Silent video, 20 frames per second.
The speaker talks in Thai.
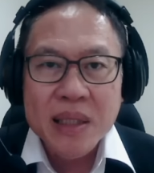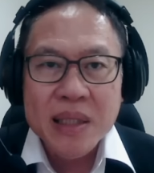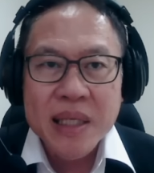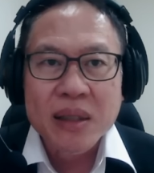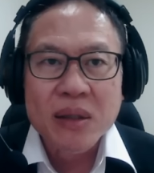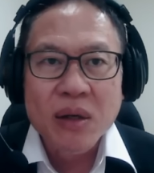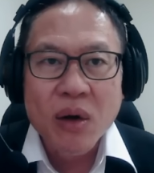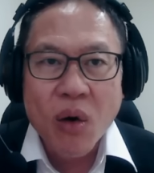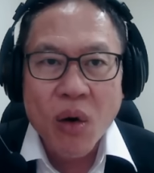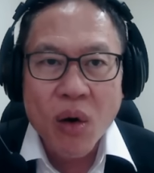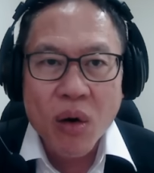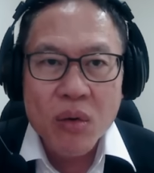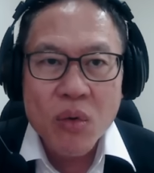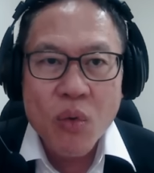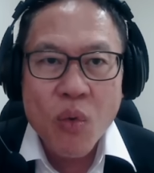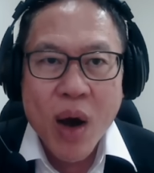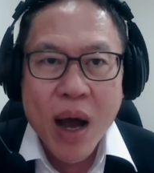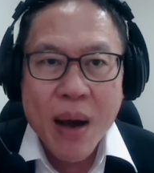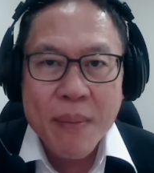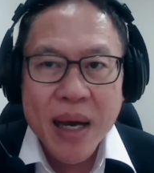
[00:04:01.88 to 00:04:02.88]
เปอร์เซ็นต์ของ
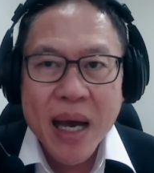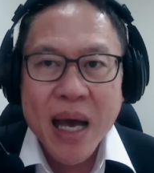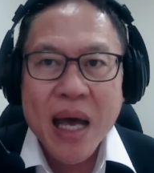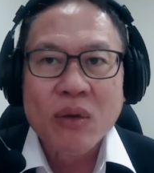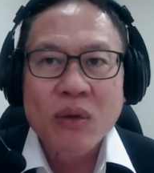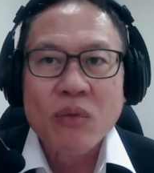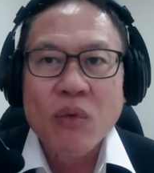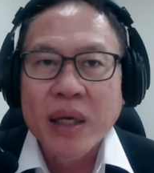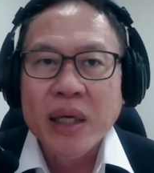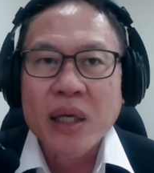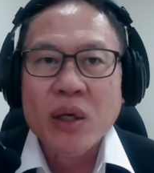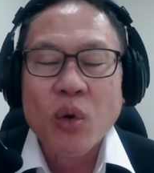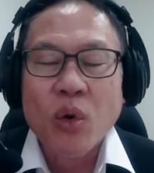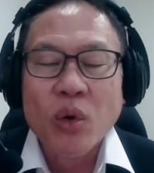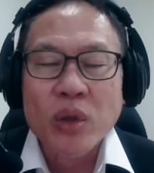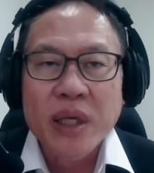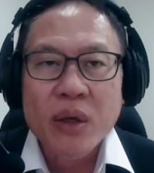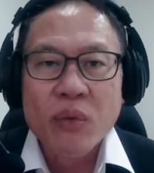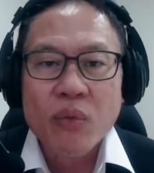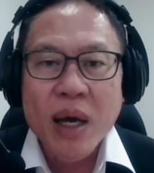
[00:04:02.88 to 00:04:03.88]
ความคาดหวังที่
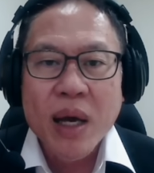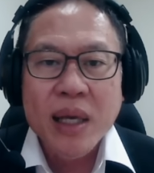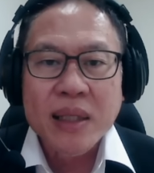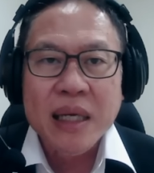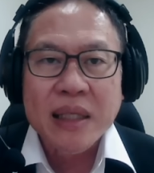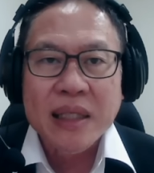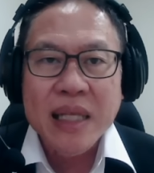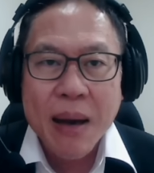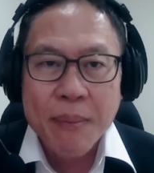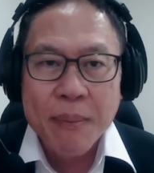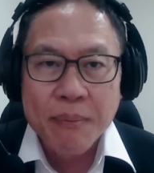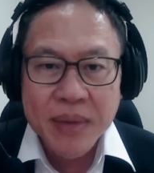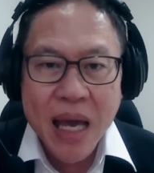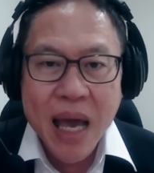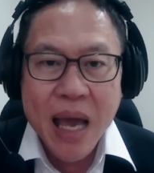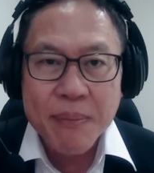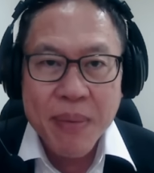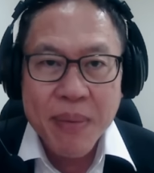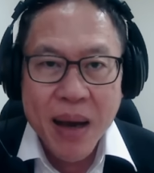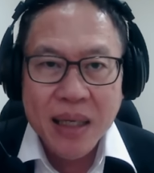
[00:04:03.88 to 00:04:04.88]
คนคิดว่าจะ
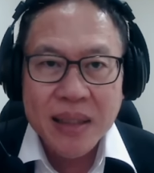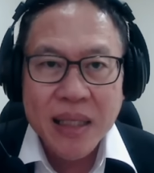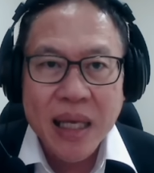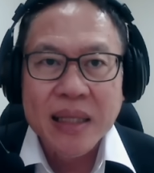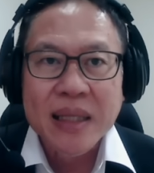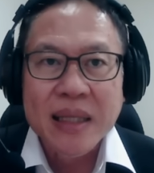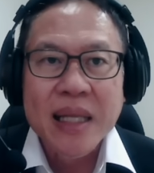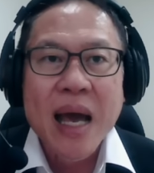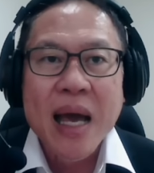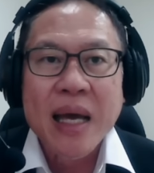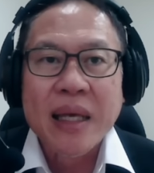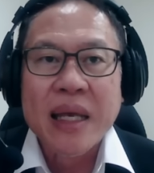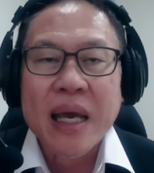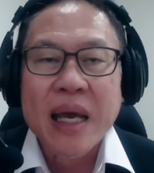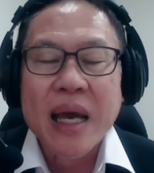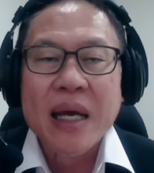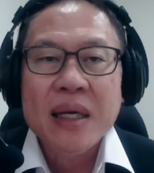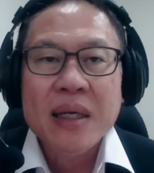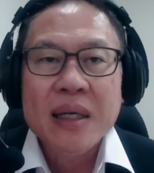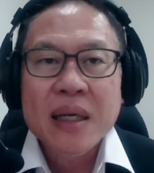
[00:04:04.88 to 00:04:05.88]
ทำได้ผลักดันได้
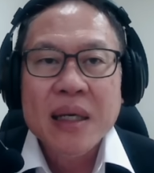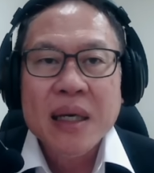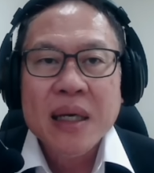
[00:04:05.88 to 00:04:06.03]
เนี่ย